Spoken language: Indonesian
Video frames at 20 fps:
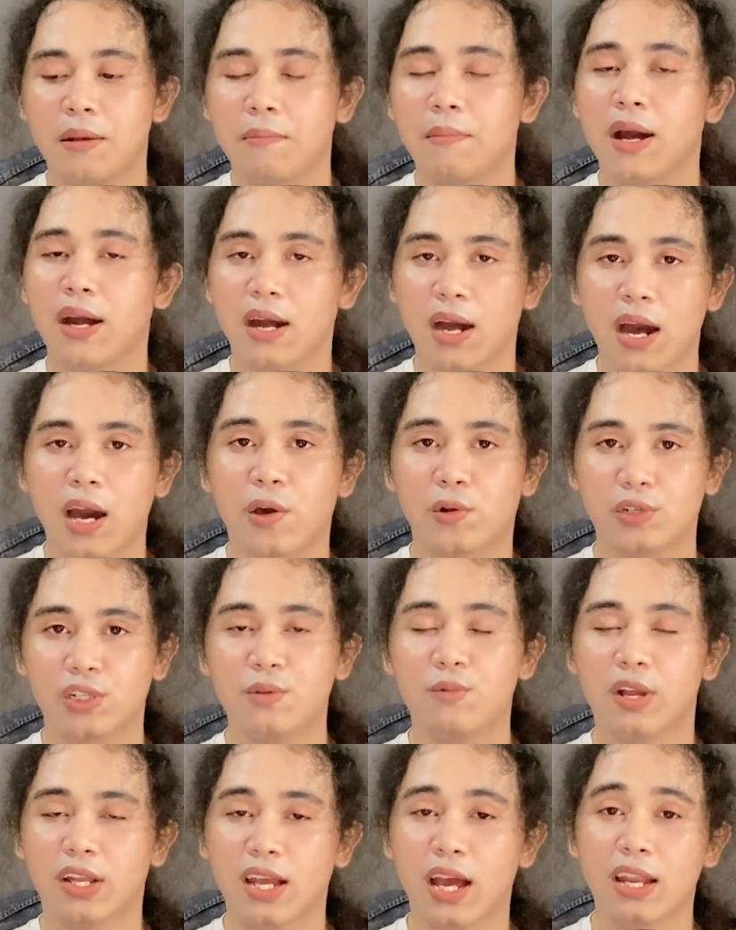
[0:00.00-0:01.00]
maka harus
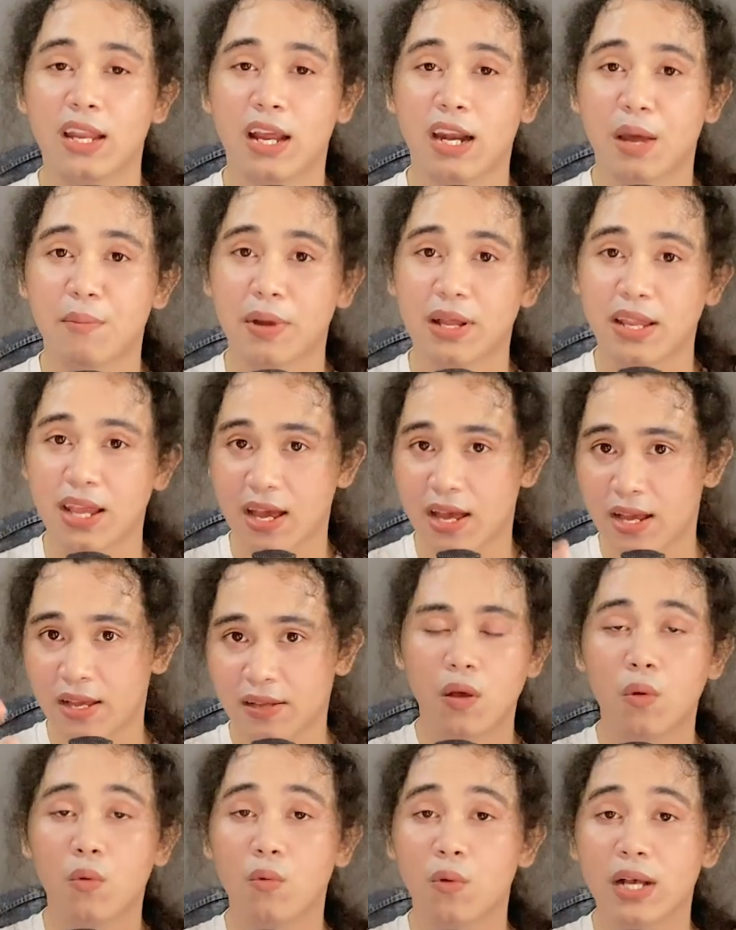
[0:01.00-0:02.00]
dibuatkan yang
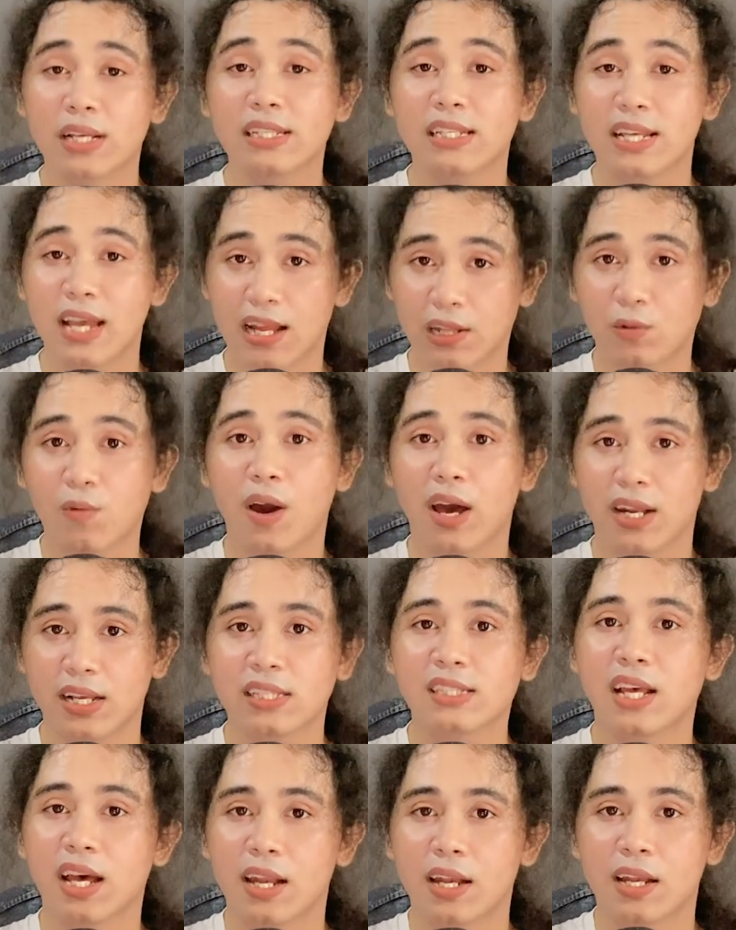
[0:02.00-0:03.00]
namanya wasiat
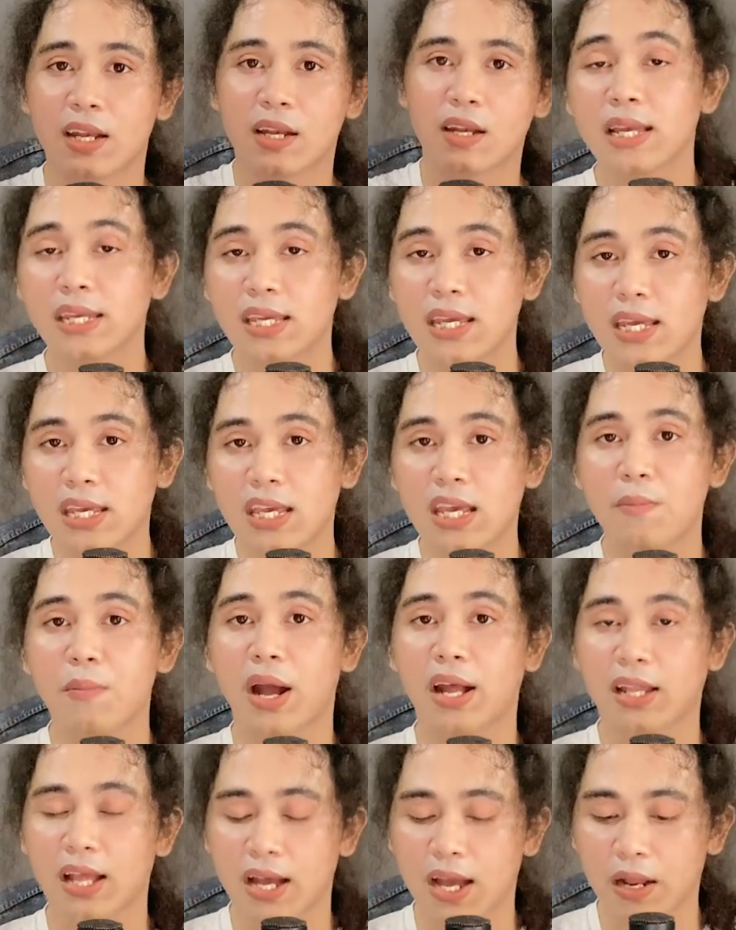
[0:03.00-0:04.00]
warisan. Kiki
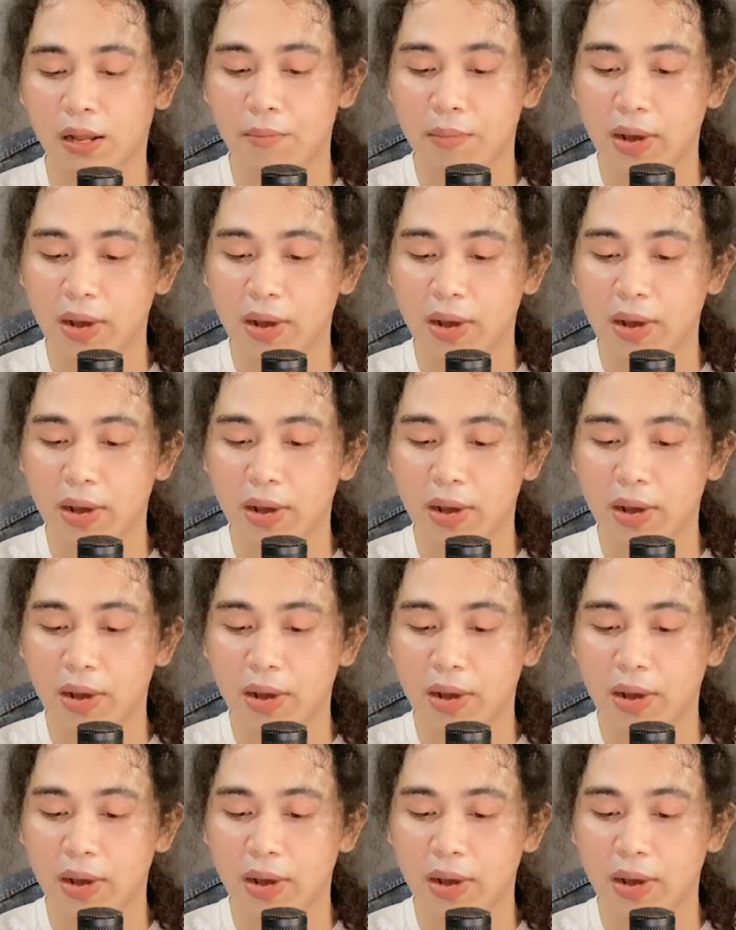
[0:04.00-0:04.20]
mengatakan